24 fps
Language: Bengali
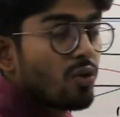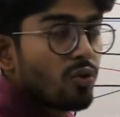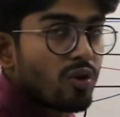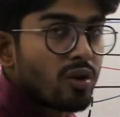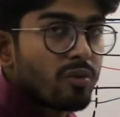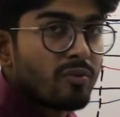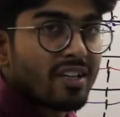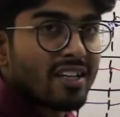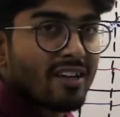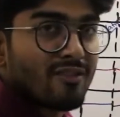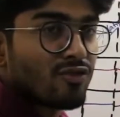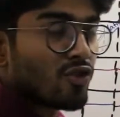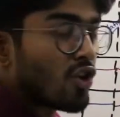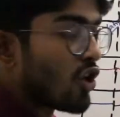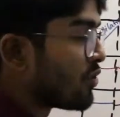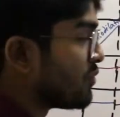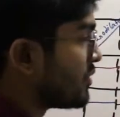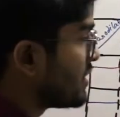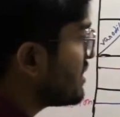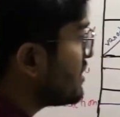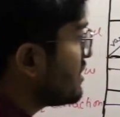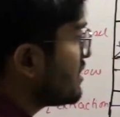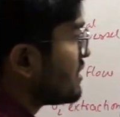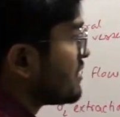উইল বিকাম
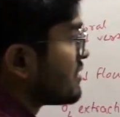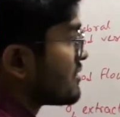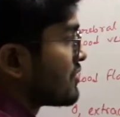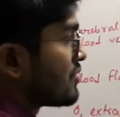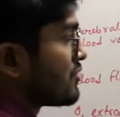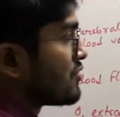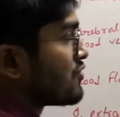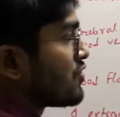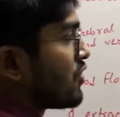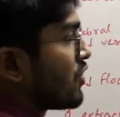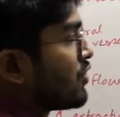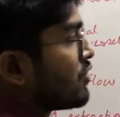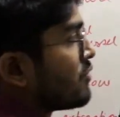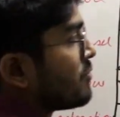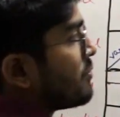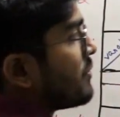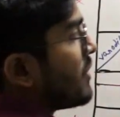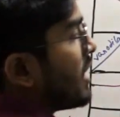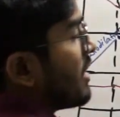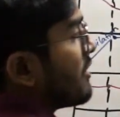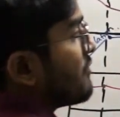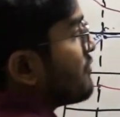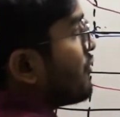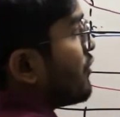নর্মাল সো যখন
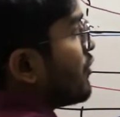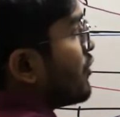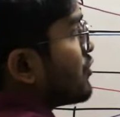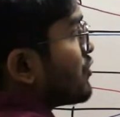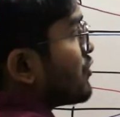ব্লাড ফ্লো